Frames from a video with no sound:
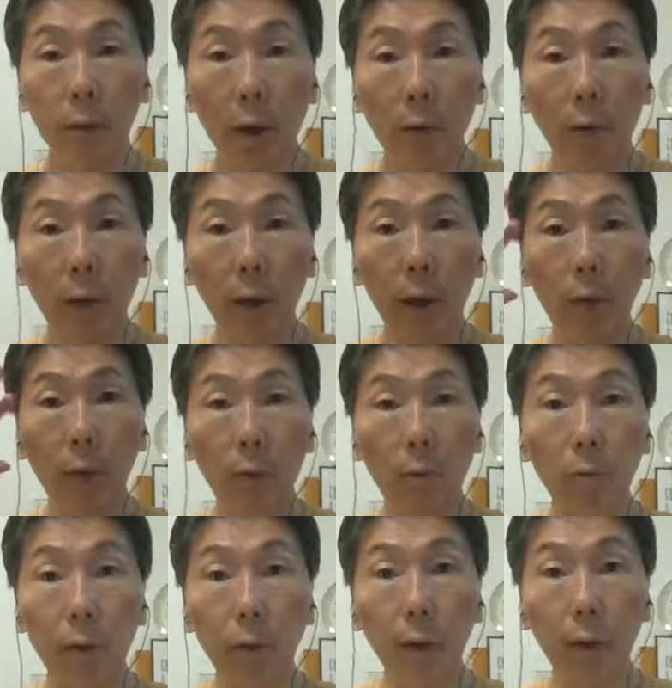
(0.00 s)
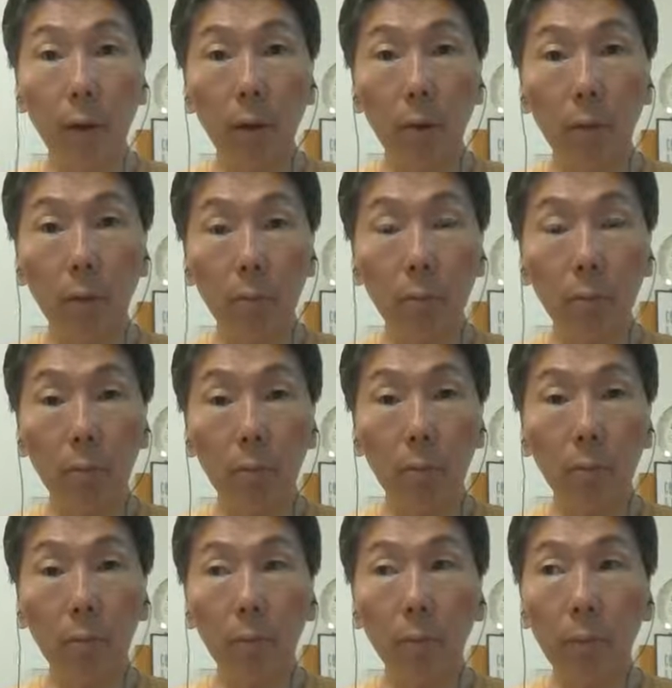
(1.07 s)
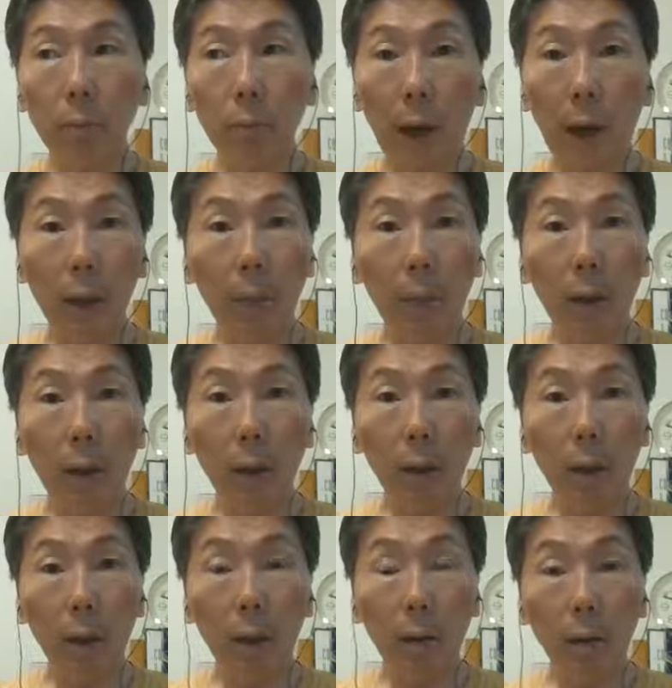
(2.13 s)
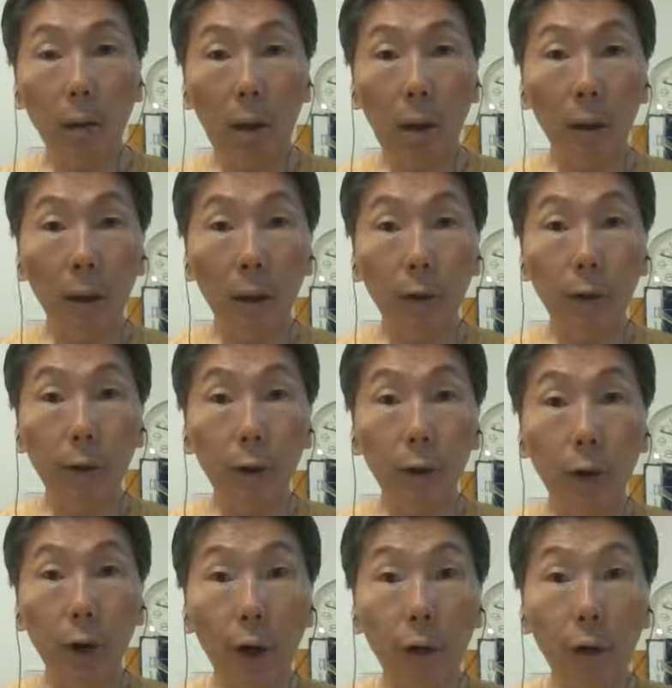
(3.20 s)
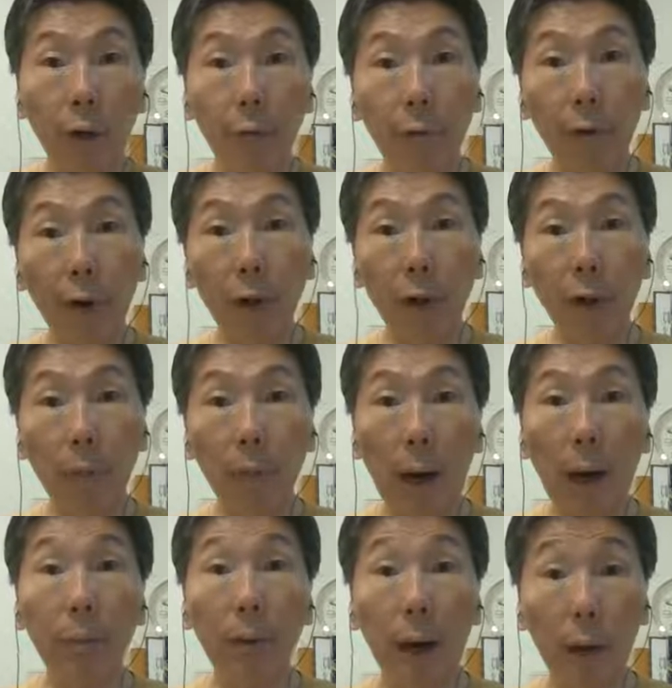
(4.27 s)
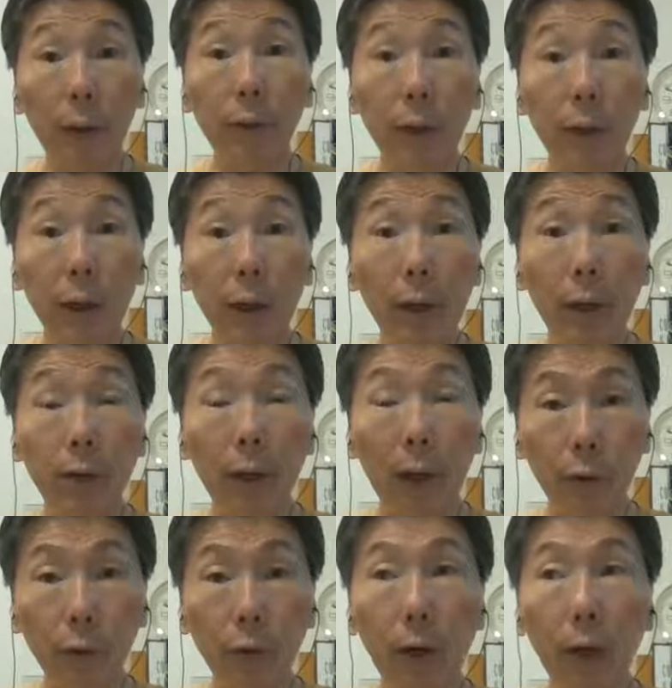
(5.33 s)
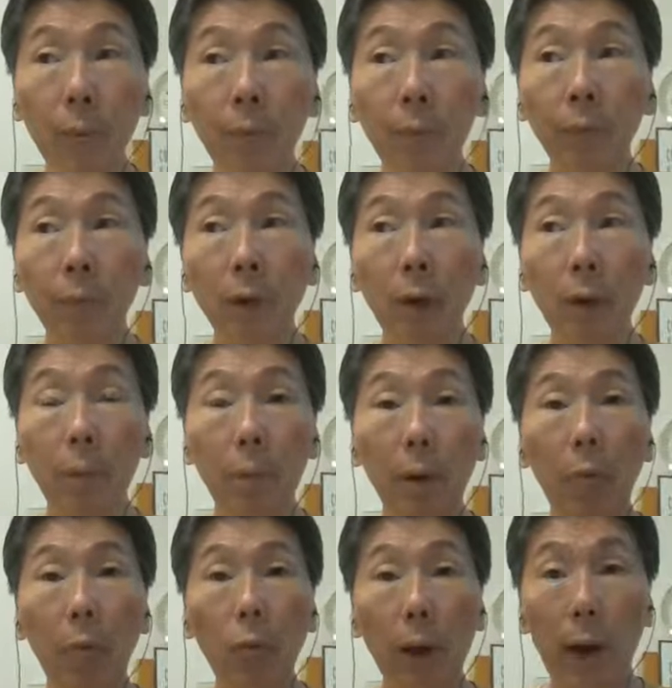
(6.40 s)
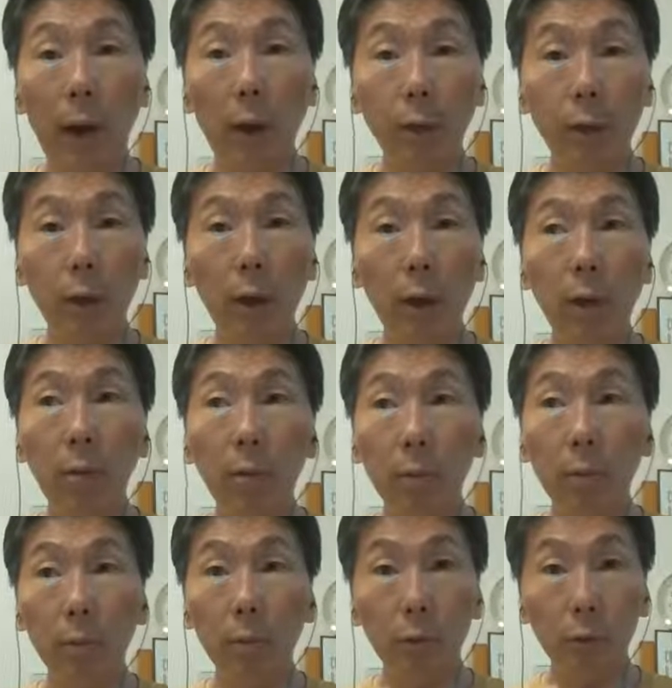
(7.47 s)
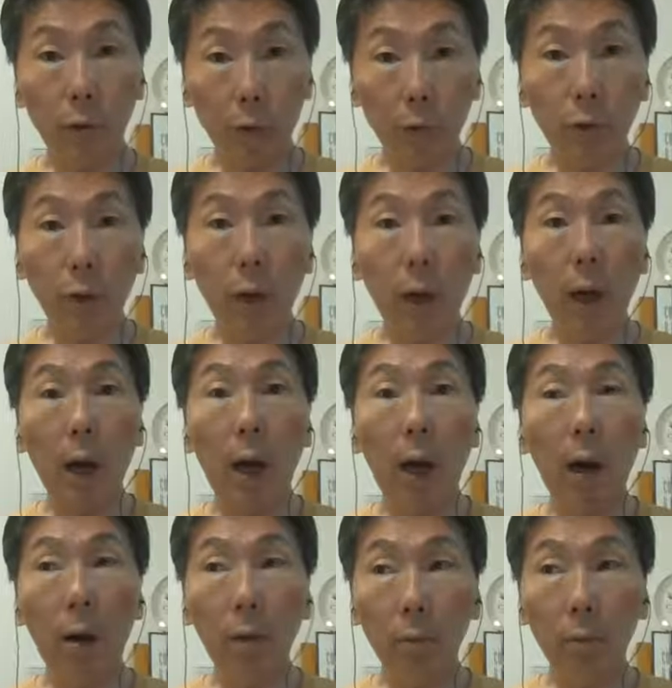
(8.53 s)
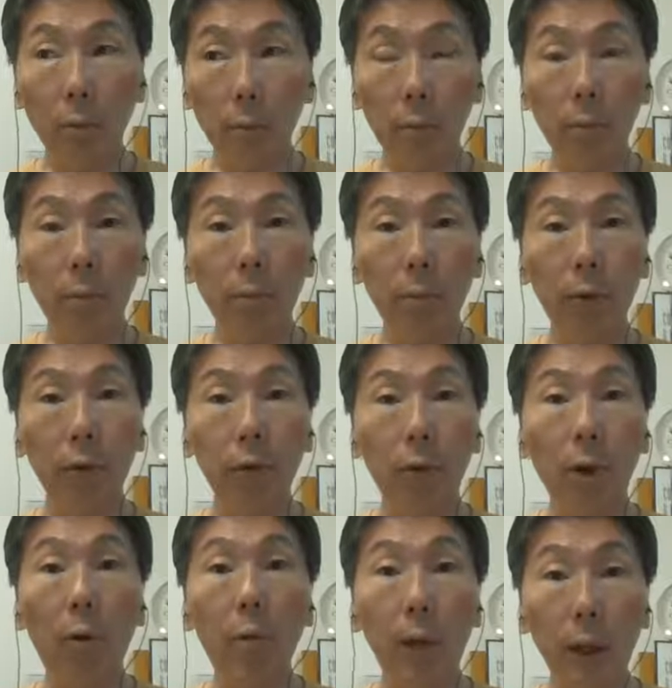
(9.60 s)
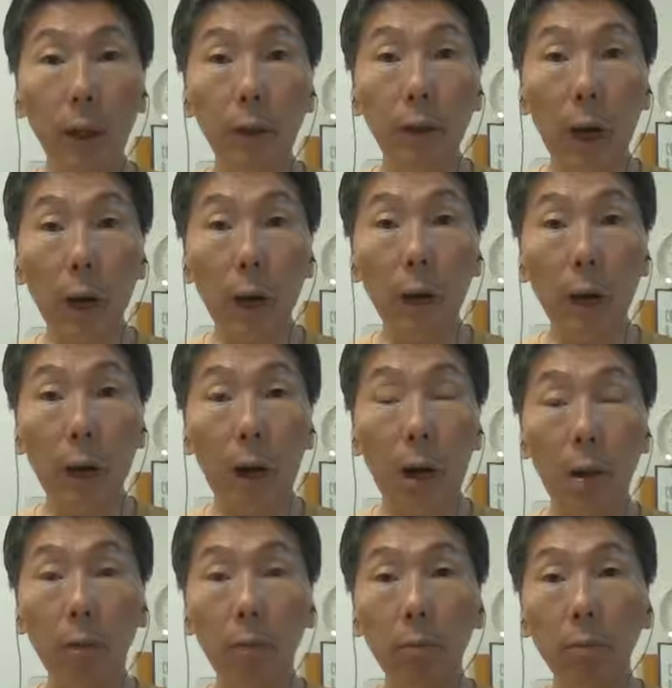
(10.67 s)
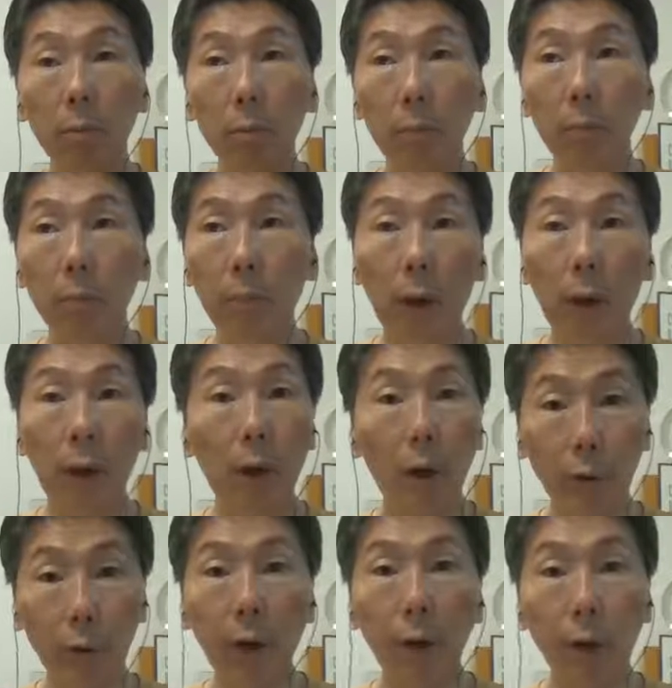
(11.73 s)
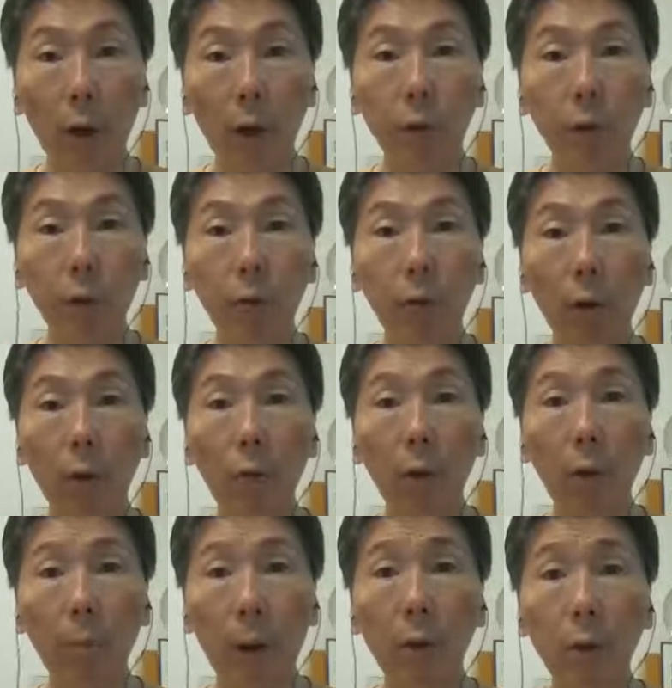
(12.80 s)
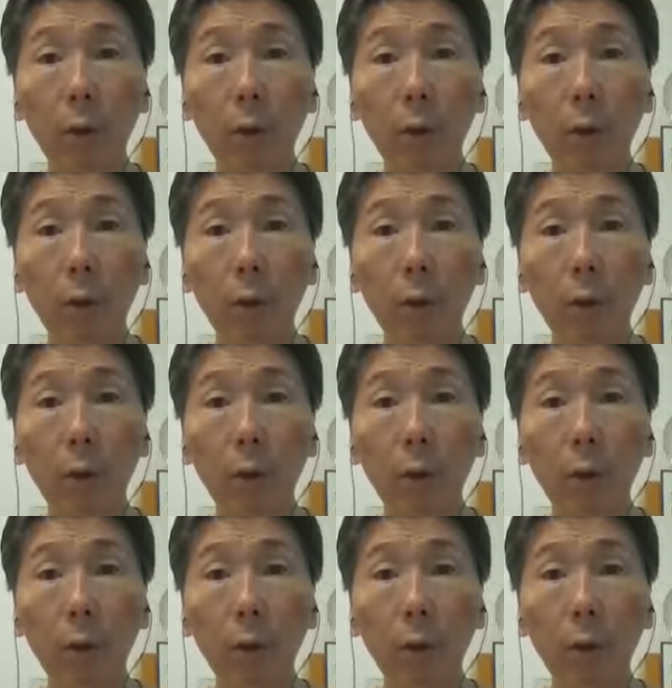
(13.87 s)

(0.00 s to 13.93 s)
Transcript: 稍微重新把里面的哦垃圾清一清，废气排一排，类似那个意思啊。所以闭目养神、熟睡也好，小眯一下也好，半个小时、一个小时，对我的